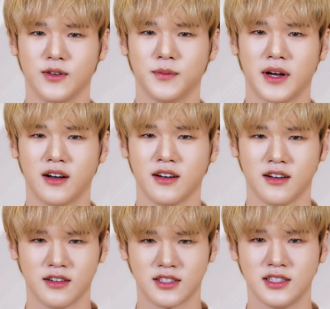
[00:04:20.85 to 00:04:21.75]
막
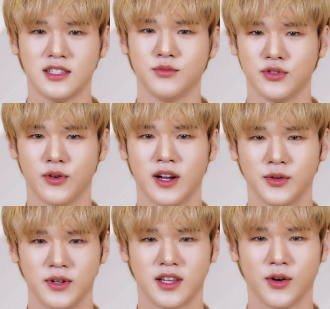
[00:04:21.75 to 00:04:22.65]

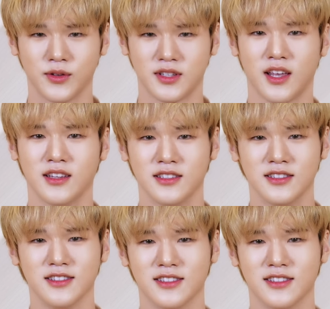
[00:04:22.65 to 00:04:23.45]
그림으로라도 이렇게 어떻게든